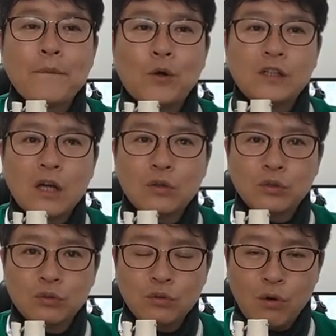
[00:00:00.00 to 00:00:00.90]

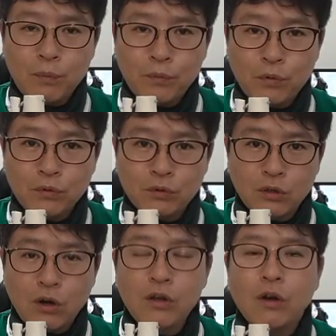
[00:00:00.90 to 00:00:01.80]
골다공증도
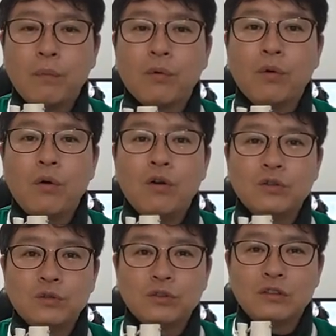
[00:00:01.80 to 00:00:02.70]
거의 없고
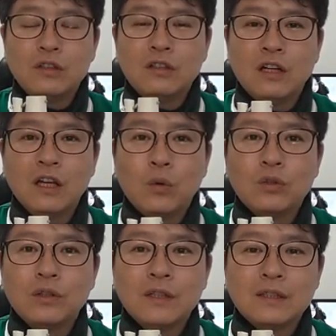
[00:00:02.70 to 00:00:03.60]
어느 정도 튼튼하게
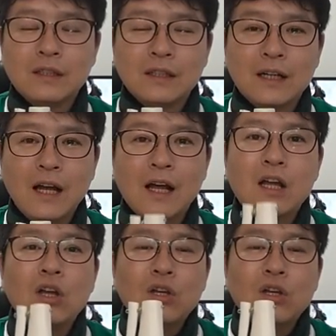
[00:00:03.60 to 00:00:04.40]
고정됐으니까